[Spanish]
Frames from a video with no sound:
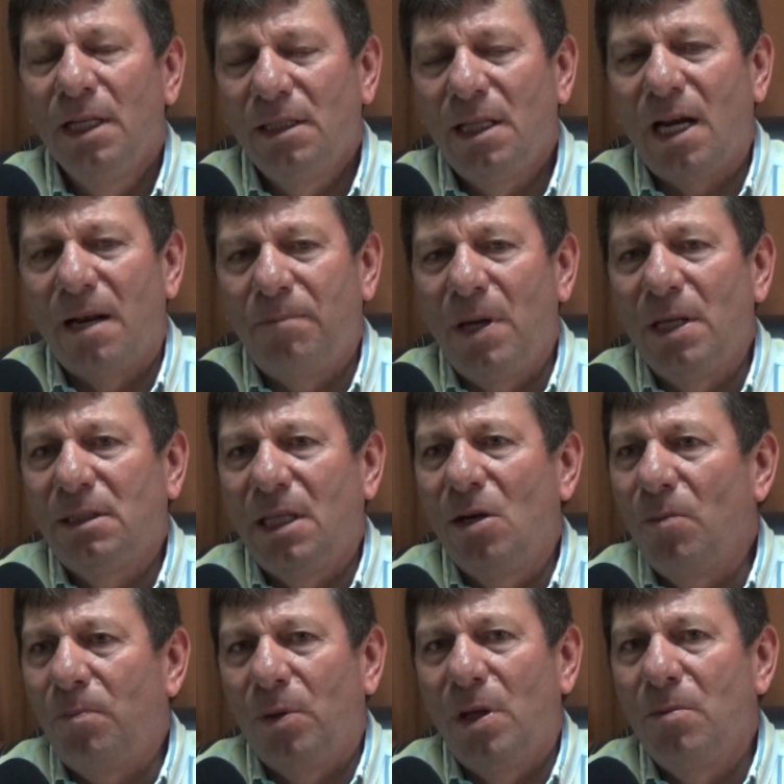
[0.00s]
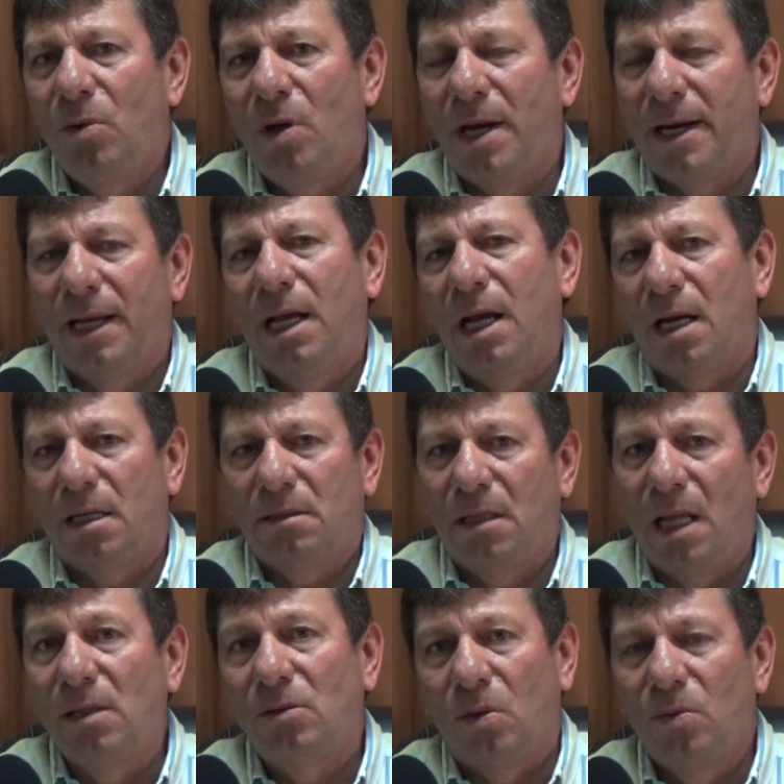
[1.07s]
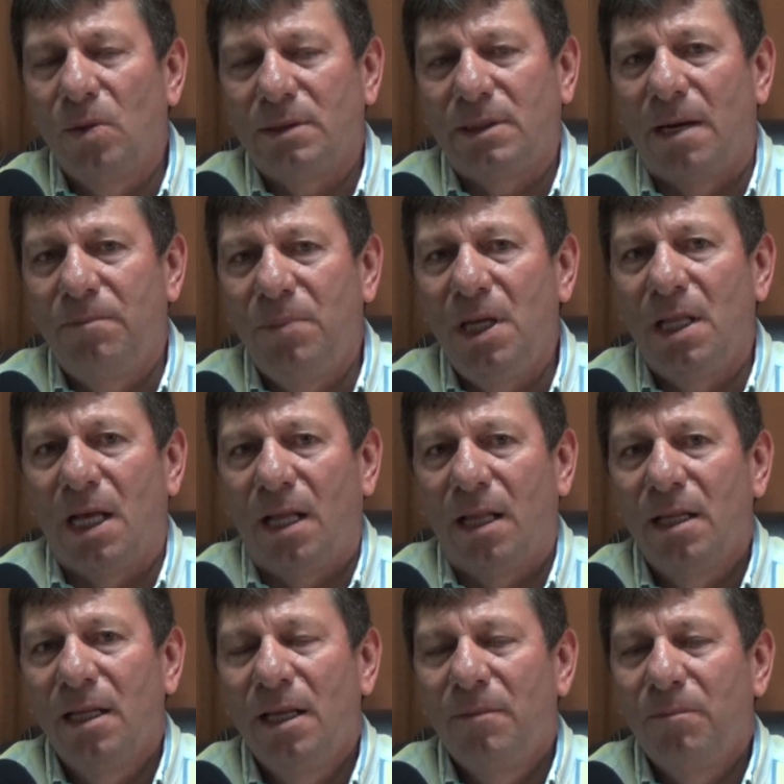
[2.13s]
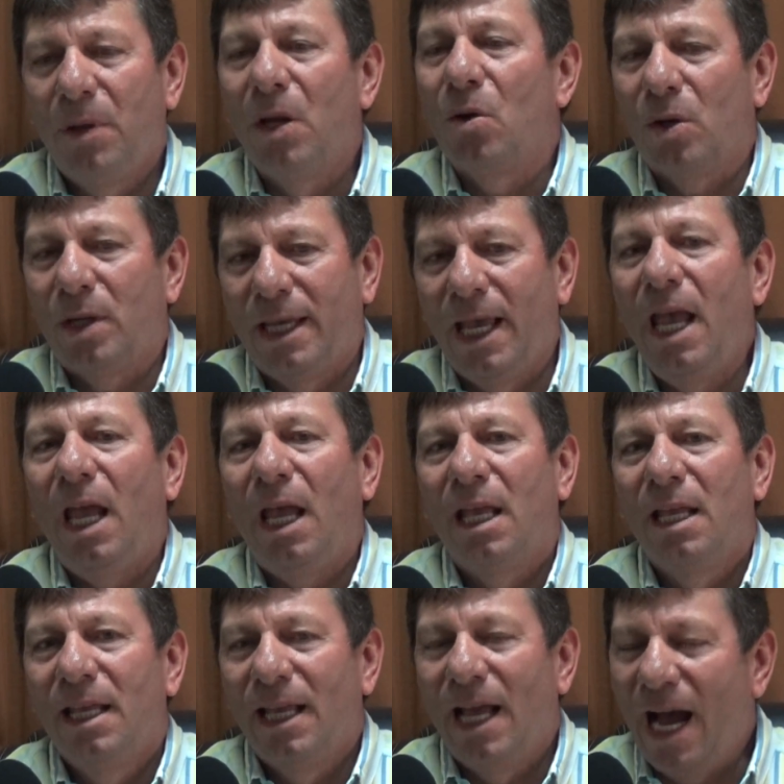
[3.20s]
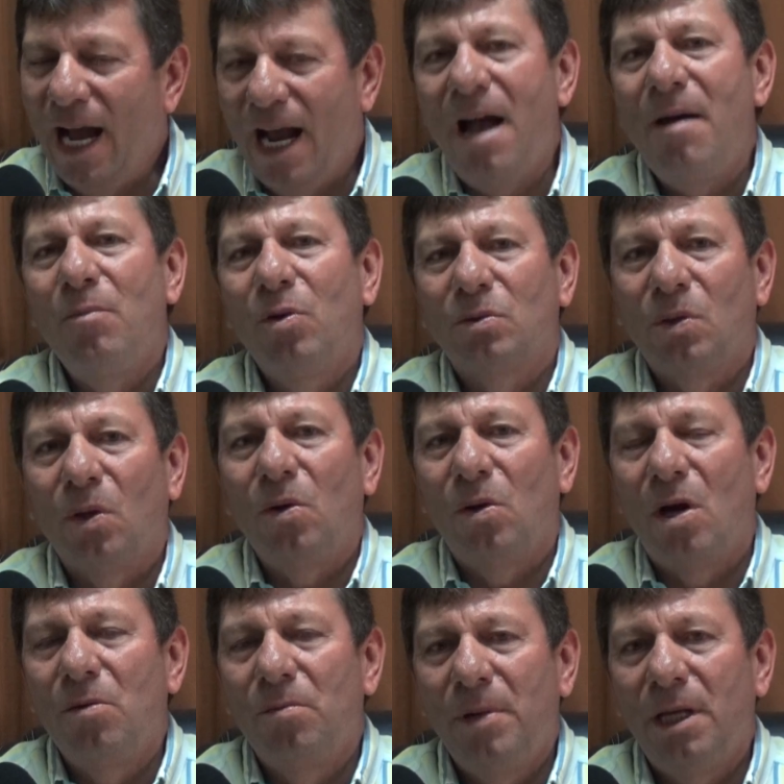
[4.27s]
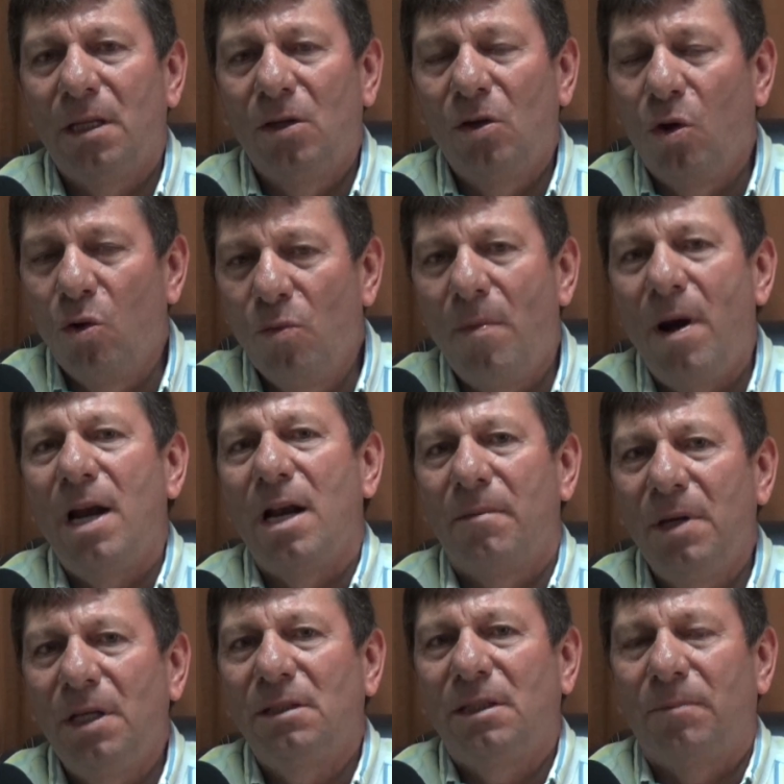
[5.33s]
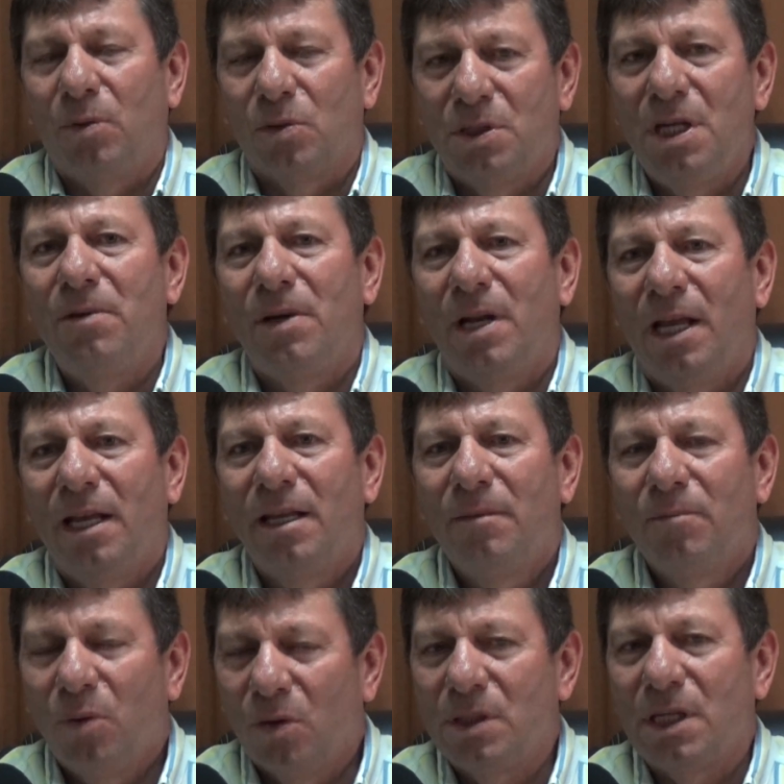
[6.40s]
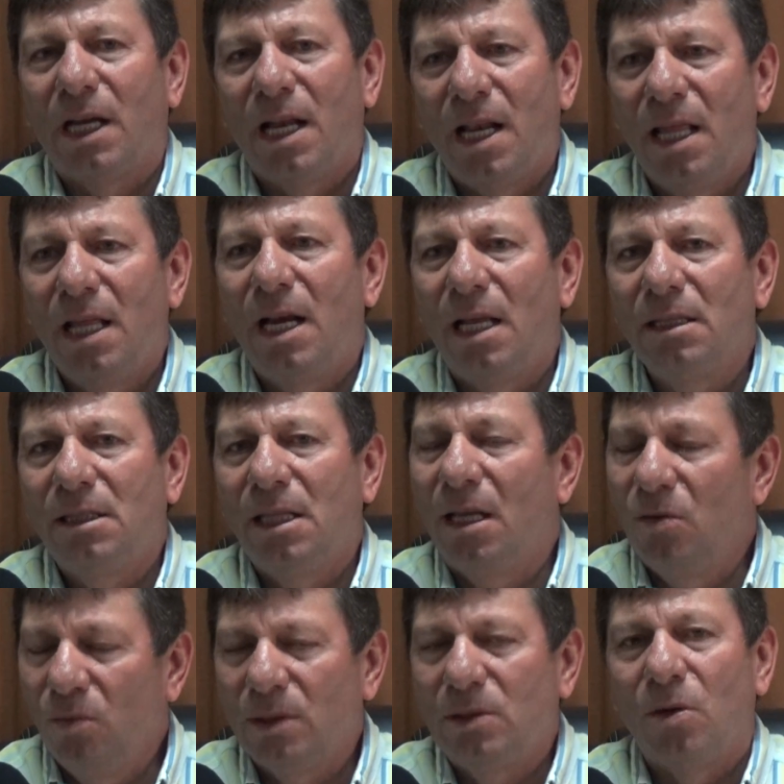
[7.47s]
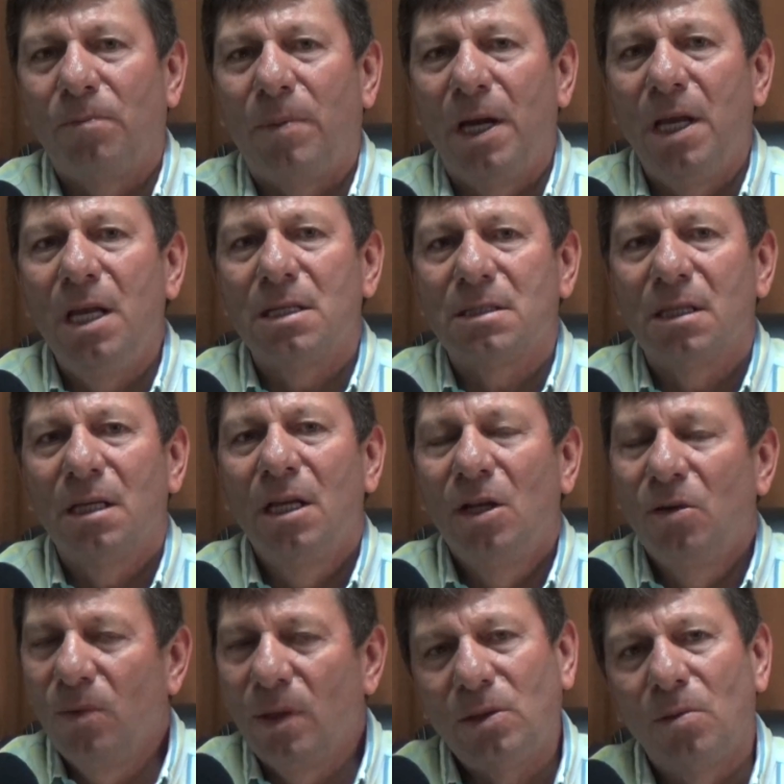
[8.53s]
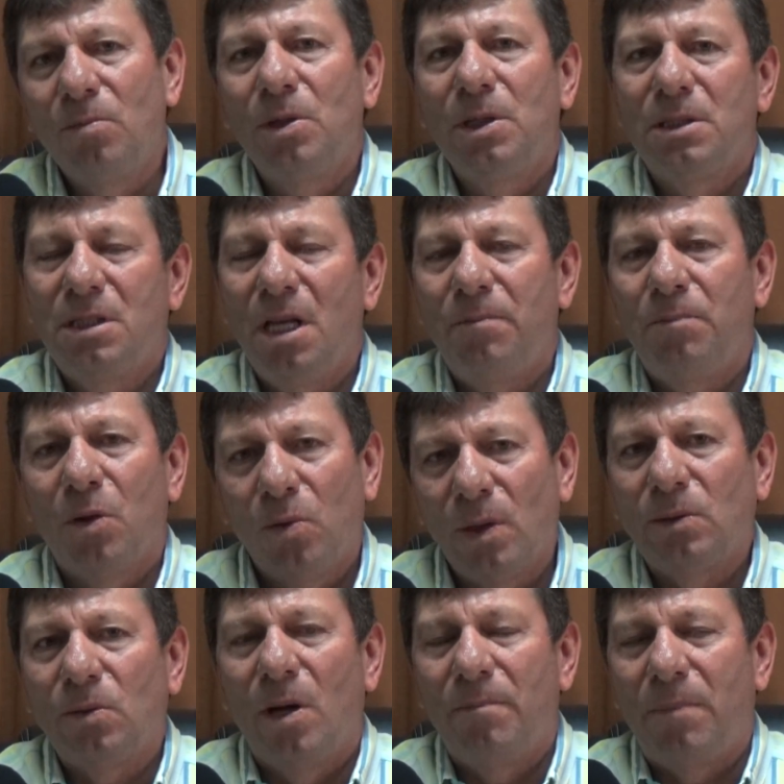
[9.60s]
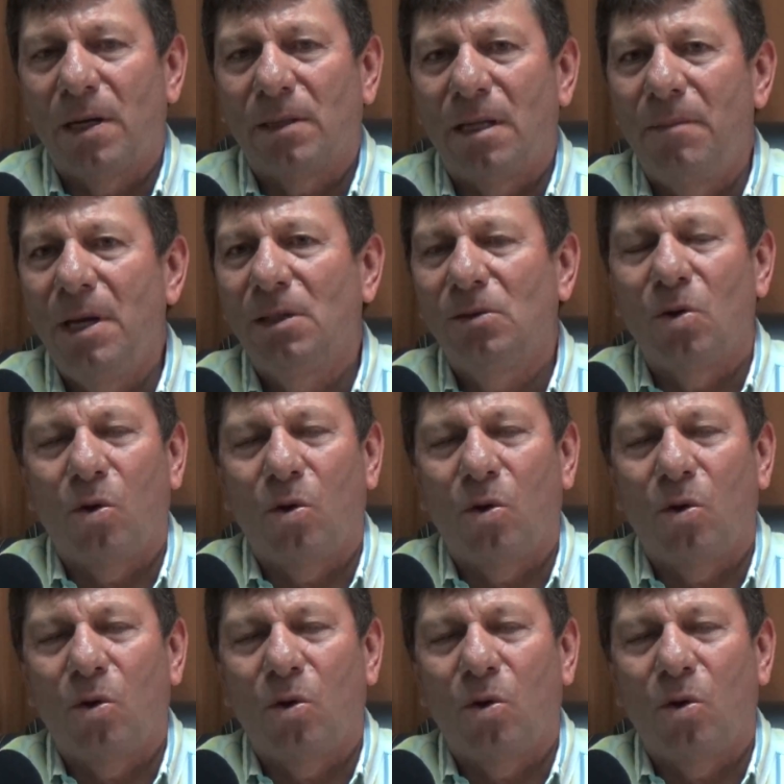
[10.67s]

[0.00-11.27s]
De repente no podemos arriesgar tanto nuestras vidas, pero que hagamos todo lo humanamente posible por sacar adelante nuestro país, nuestro municipio, nuestro departamento.